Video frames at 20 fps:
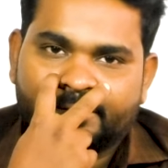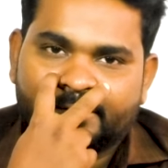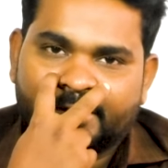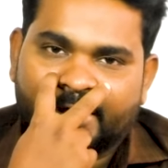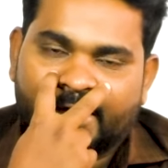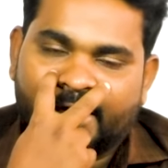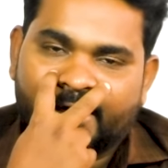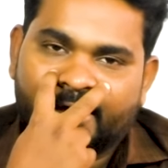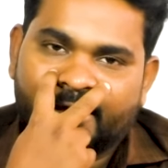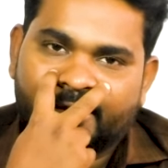இந்த
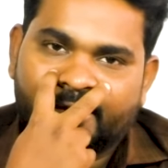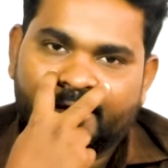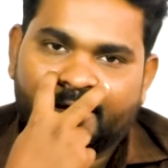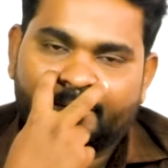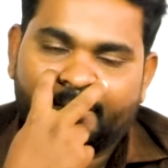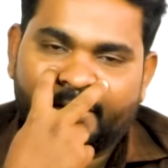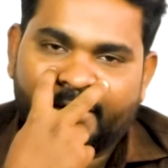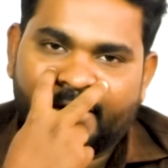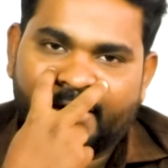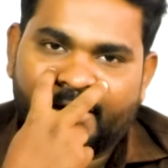கன்னத்துக்கு
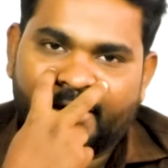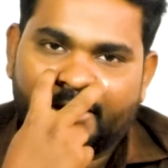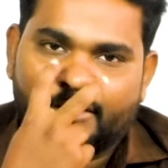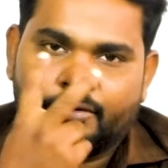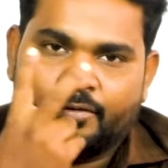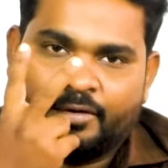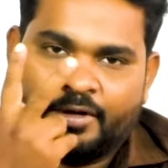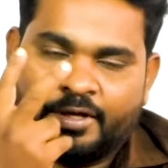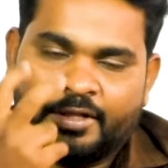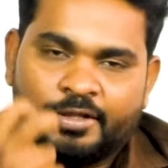பின்னாடி
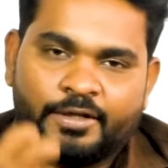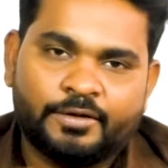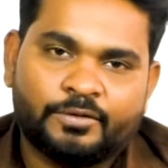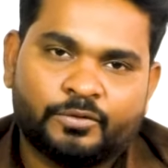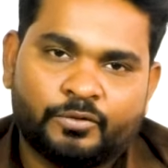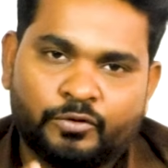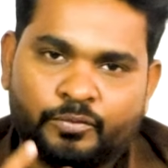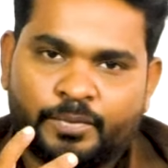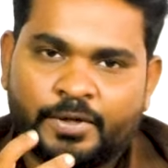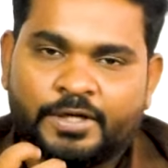இருக்கக்கூடியது
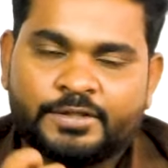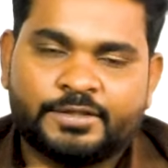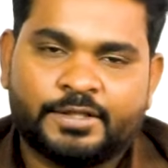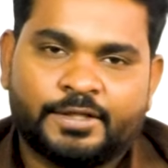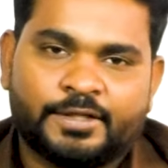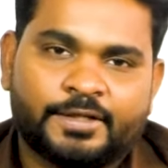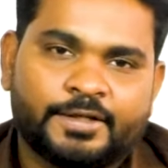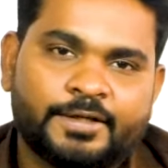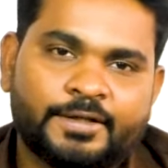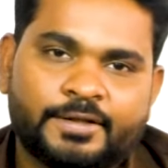டூ பேர்ஸ்
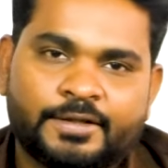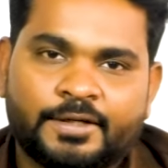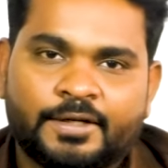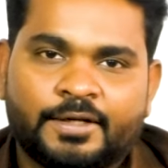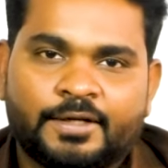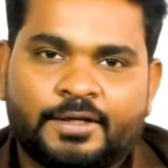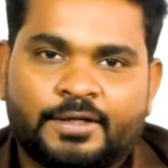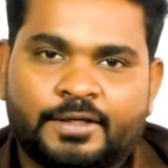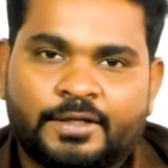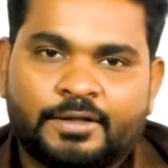இருக்குது
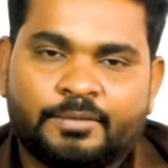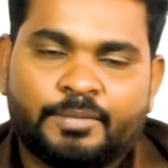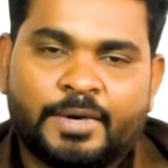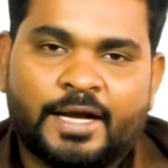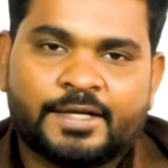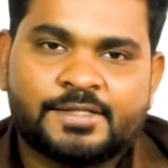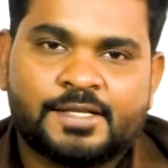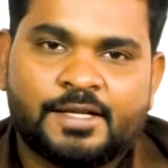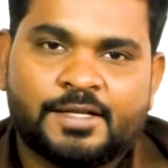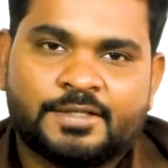இது
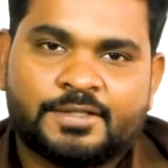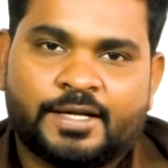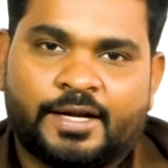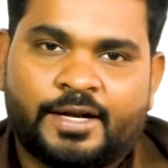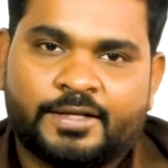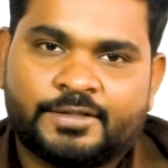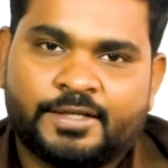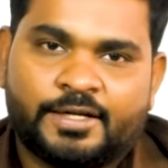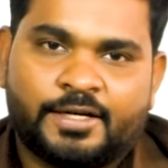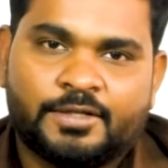மேக்ஸிலரி
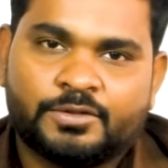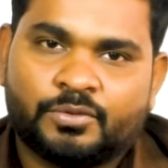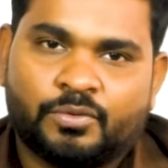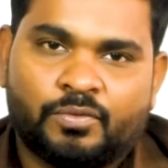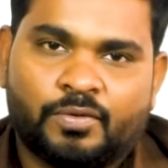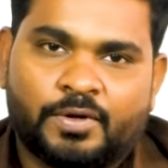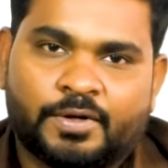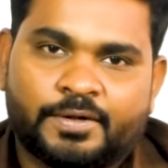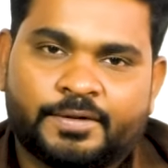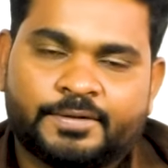சைனசைட்னு
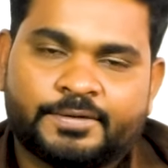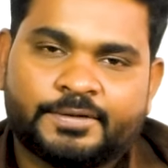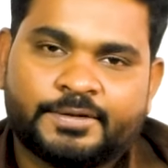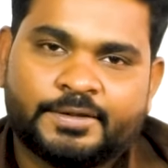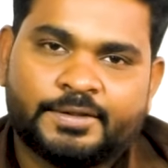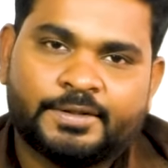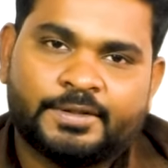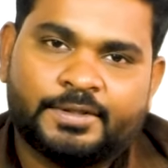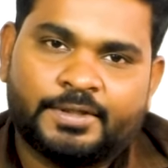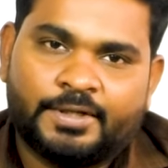சொல்லுவாங்க
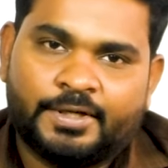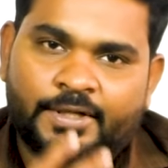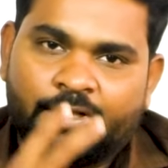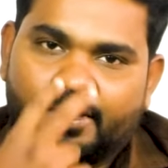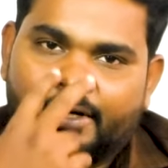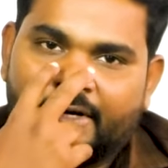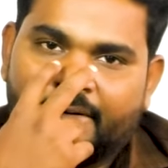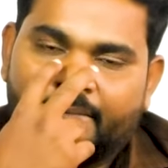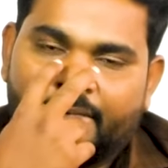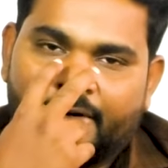
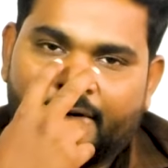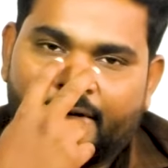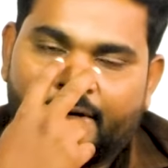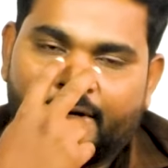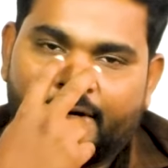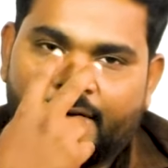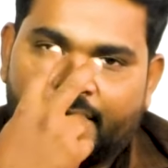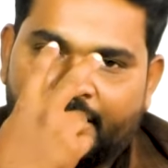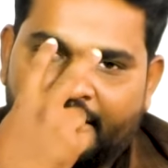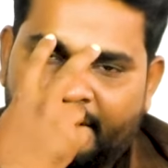இதுக்கப்புறம்
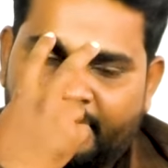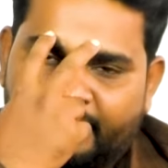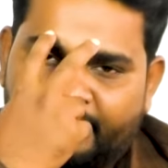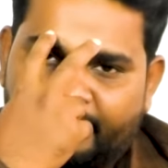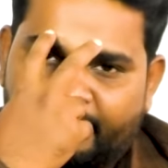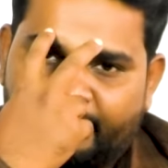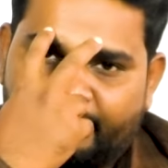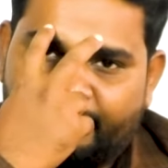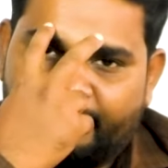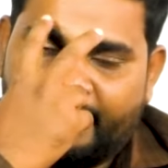இருக்கிறது
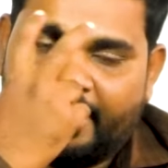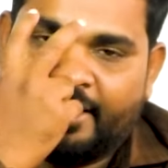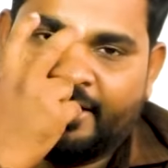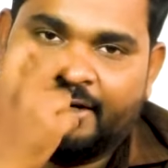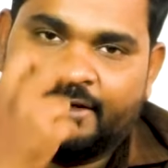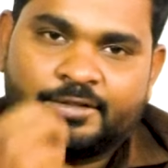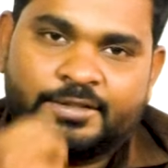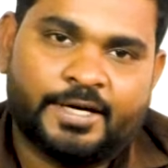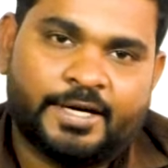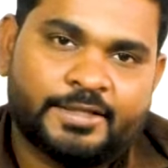
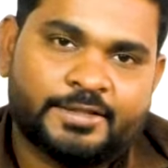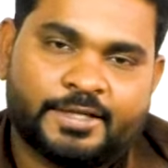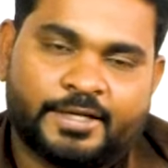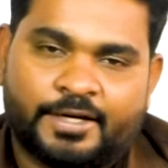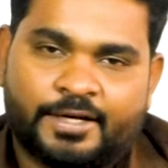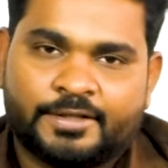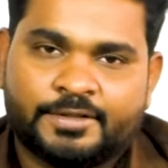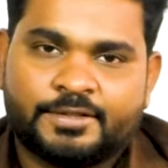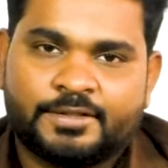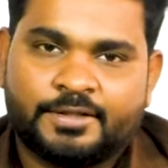ஃப்ராண்டல்
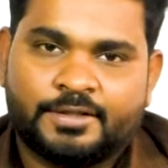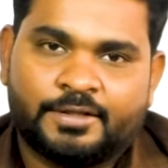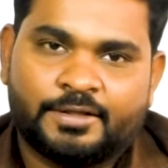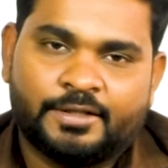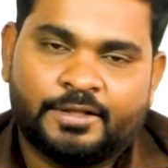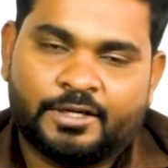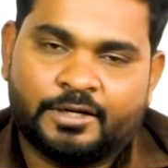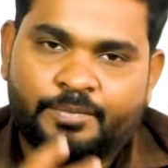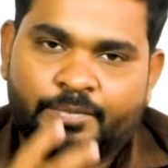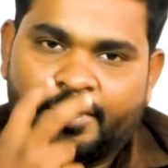சைனசைட்டிஸ்
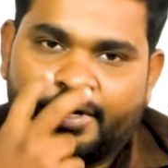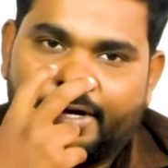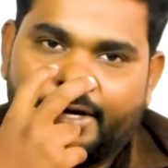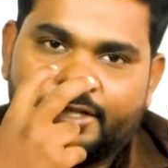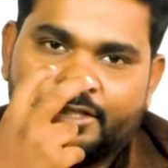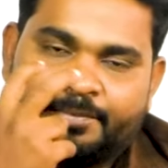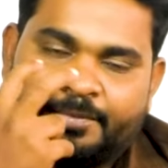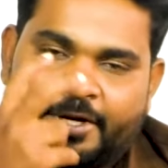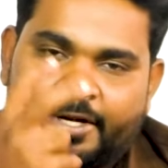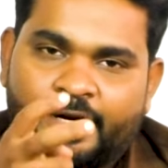இதுக்கு பின்னாடி
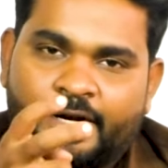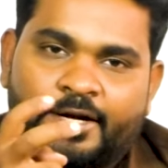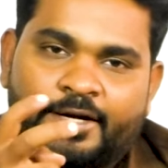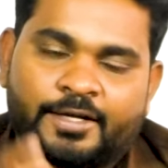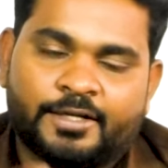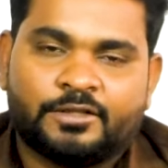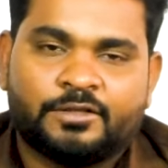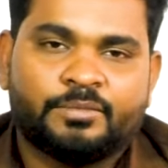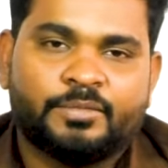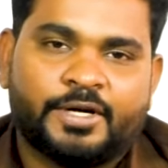ஸ்மீனாடி
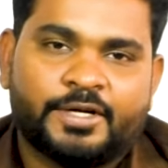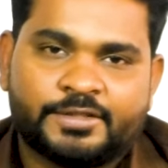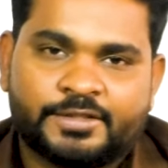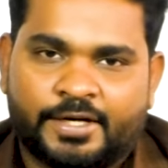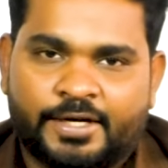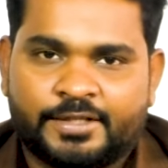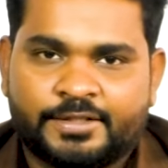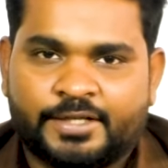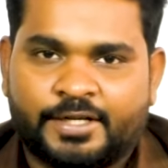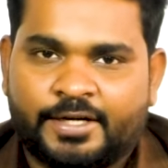எத்தமாய்டு
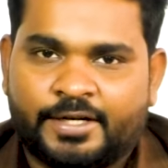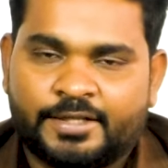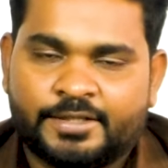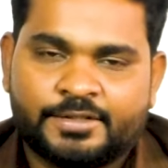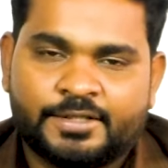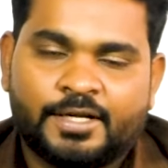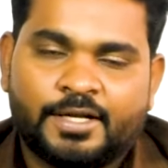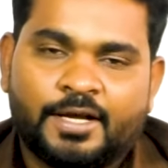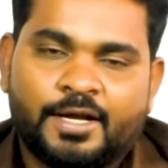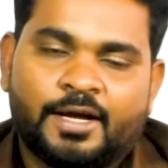
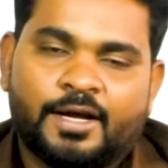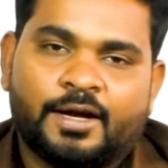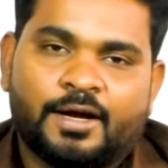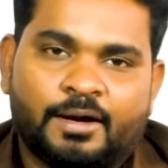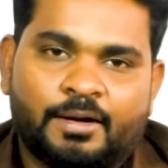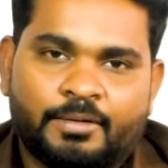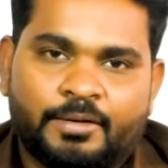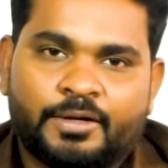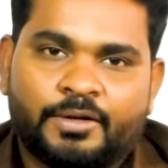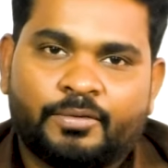சைனசைட்டிஸ்
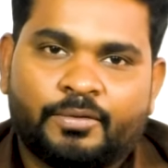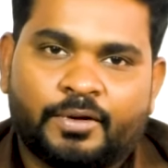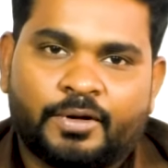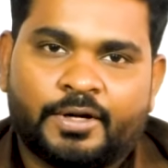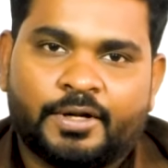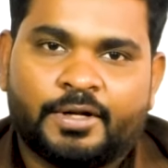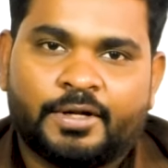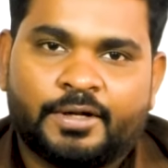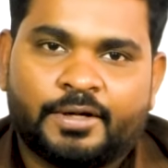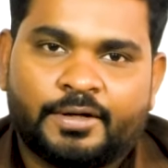அப்படின்னு
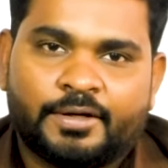ஒரு